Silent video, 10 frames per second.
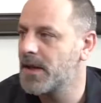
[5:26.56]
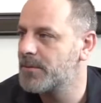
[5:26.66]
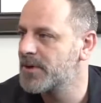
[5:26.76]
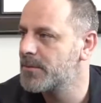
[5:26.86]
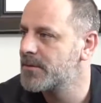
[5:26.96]

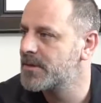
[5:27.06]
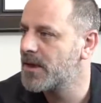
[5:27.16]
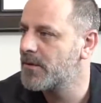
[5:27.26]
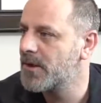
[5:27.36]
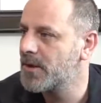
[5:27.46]
yaptığım
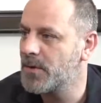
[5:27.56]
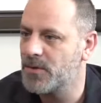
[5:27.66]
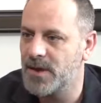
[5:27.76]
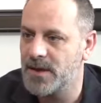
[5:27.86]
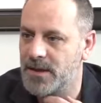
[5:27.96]
işler var ama
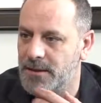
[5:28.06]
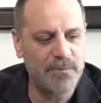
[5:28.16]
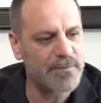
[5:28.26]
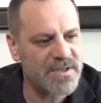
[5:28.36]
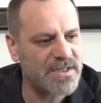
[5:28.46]
onlardan
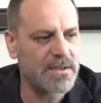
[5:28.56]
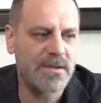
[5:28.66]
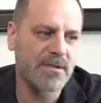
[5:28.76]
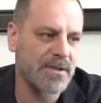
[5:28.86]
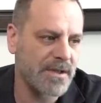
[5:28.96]
bir
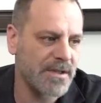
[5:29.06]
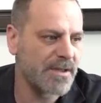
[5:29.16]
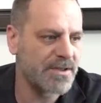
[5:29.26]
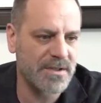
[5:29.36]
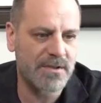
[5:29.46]
şey üzerine
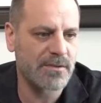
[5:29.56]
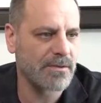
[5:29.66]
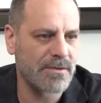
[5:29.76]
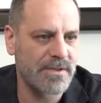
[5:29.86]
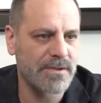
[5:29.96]
yine
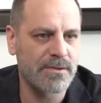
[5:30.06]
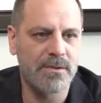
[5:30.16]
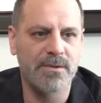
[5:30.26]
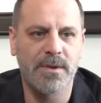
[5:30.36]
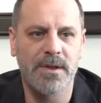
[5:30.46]
çalışıyoruz,
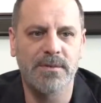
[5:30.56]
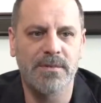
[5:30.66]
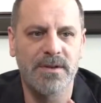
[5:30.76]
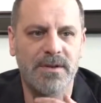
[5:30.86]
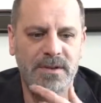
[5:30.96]
yazıyoruz.
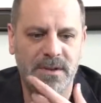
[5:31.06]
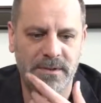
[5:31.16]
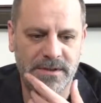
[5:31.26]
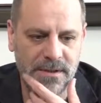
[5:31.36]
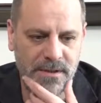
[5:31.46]
Bakalım
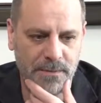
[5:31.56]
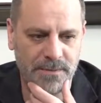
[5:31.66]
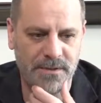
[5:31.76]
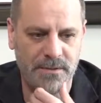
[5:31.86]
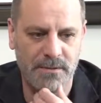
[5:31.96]
yetiştirebilirsek yapacağız